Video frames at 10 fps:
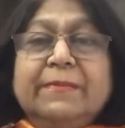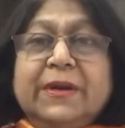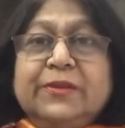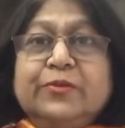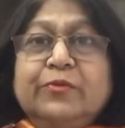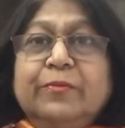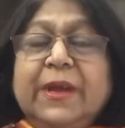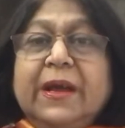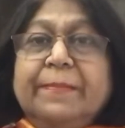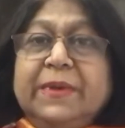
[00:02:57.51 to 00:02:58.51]
बच्चों
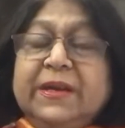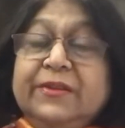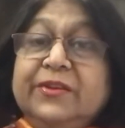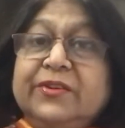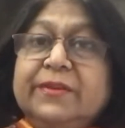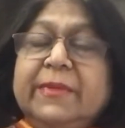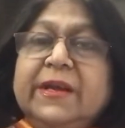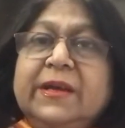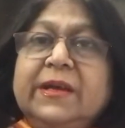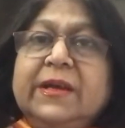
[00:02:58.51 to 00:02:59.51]
में अपनी डिसीजन मेकिंग